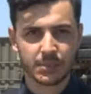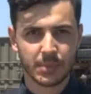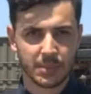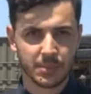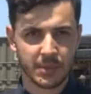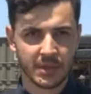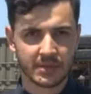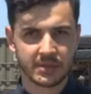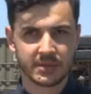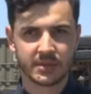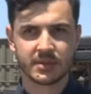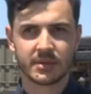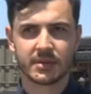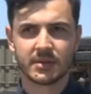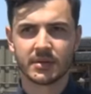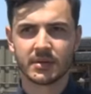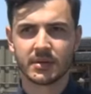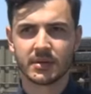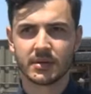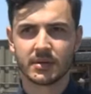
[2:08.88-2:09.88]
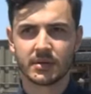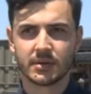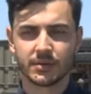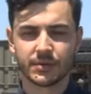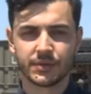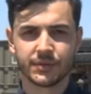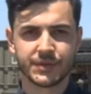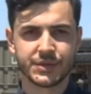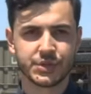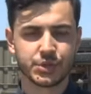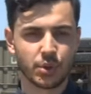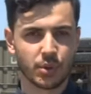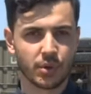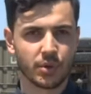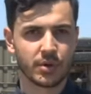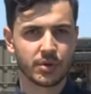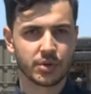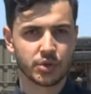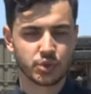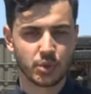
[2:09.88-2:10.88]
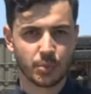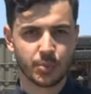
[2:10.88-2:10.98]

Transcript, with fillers: момент э, все, что